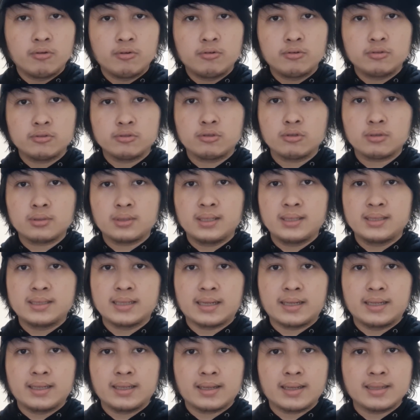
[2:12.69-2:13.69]
untuk
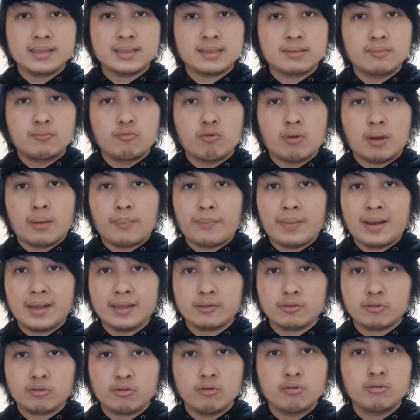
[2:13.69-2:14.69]
dijadikan sebuah
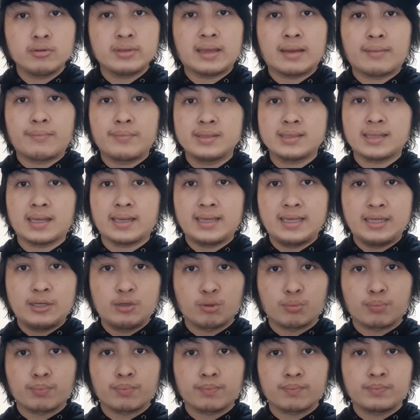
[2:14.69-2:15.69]
patung yang bisa
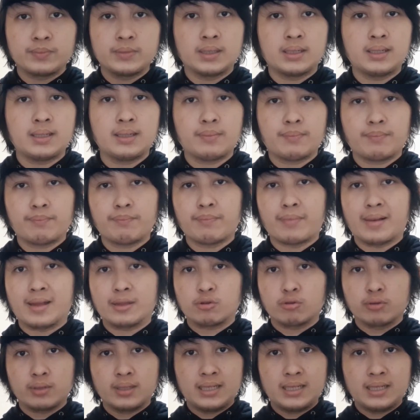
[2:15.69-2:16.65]
hidup. Jadi patung